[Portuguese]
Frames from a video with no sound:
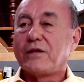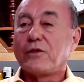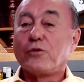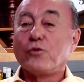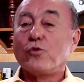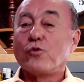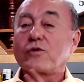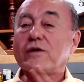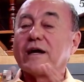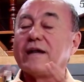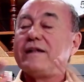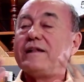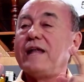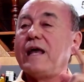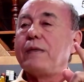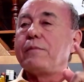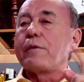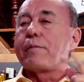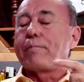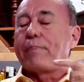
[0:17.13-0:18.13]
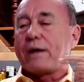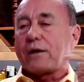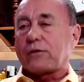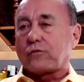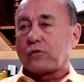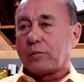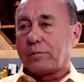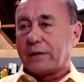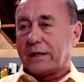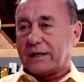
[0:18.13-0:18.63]
Nunca nem me
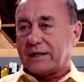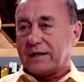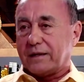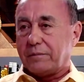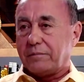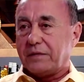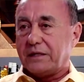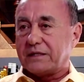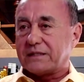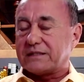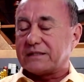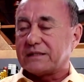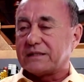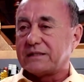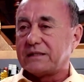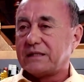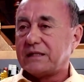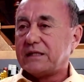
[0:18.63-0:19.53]
passou pela cabeça.